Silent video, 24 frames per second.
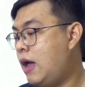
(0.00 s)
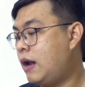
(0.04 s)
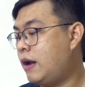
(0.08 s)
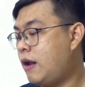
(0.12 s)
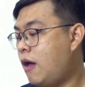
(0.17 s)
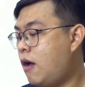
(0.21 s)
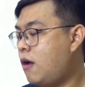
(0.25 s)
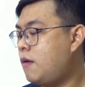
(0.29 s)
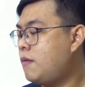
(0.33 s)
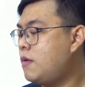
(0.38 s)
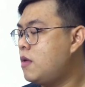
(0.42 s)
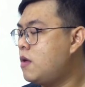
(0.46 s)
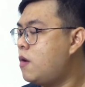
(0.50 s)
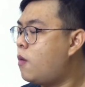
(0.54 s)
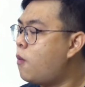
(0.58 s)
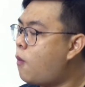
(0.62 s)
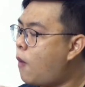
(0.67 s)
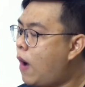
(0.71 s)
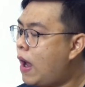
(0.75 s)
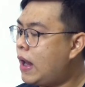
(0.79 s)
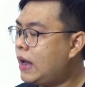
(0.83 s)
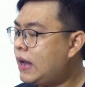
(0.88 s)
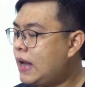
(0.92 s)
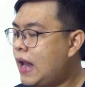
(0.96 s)
Đó,
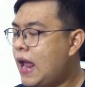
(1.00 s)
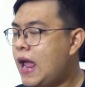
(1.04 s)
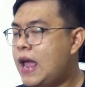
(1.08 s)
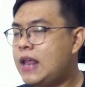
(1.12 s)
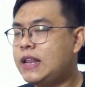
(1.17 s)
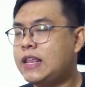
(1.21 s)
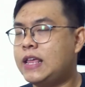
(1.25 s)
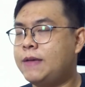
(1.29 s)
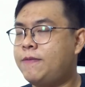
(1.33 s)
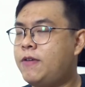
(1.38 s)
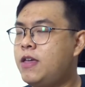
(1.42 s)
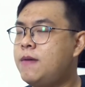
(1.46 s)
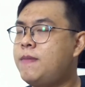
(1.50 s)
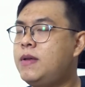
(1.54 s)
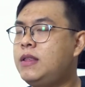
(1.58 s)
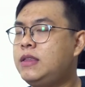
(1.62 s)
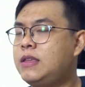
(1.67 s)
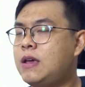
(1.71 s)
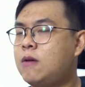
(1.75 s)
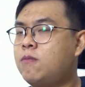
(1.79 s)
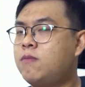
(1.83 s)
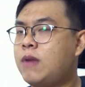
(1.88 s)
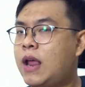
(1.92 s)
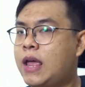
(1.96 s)
ngoài ra thì phía bên
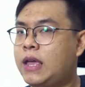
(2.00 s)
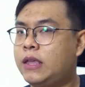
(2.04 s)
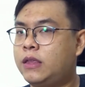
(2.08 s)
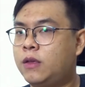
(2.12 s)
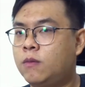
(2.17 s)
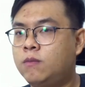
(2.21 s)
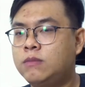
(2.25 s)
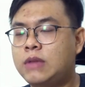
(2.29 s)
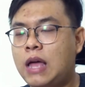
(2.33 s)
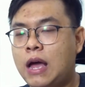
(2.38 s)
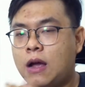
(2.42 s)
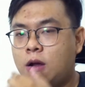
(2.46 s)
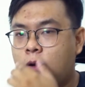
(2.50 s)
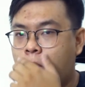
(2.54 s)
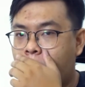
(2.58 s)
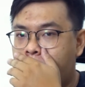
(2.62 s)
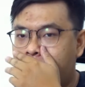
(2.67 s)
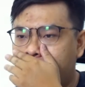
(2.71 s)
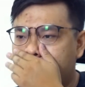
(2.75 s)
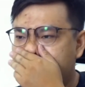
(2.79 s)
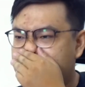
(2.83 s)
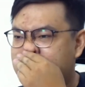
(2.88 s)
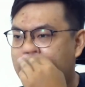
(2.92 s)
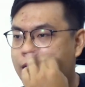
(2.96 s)
trong này chúng ta
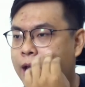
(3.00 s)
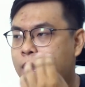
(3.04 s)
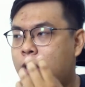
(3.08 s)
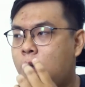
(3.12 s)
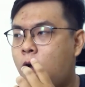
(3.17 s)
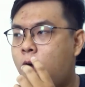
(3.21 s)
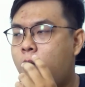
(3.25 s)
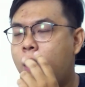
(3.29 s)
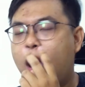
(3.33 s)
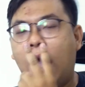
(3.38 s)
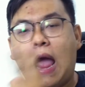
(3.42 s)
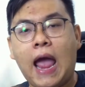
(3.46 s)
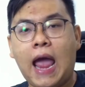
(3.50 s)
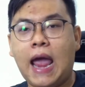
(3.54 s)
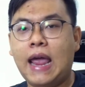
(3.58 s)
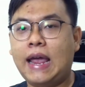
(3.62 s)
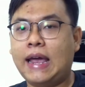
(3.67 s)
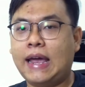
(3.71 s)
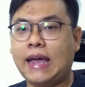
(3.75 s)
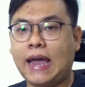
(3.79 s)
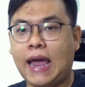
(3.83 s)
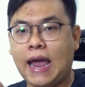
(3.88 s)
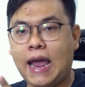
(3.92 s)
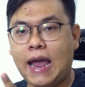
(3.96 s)
cũng sẽ có 2
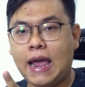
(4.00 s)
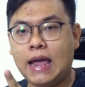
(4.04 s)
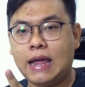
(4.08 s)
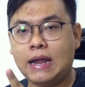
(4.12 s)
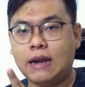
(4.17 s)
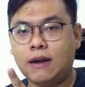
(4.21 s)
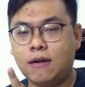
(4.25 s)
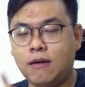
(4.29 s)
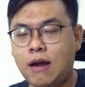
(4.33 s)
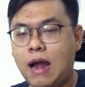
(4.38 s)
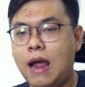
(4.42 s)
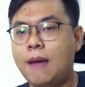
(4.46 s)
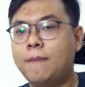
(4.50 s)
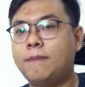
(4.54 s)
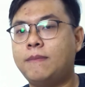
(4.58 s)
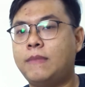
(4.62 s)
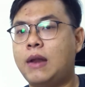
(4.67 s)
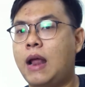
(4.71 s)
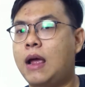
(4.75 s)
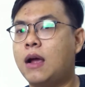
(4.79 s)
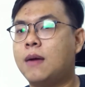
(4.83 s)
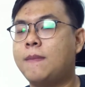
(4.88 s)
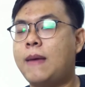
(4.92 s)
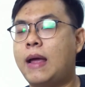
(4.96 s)
khe RAM
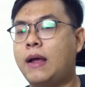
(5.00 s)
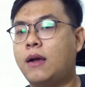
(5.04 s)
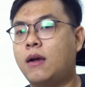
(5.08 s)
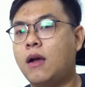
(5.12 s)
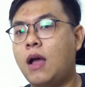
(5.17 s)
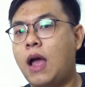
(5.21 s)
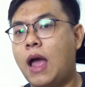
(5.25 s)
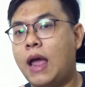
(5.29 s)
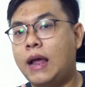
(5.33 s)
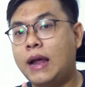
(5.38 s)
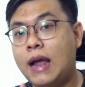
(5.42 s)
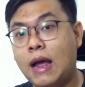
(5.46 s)
để các bạn có thể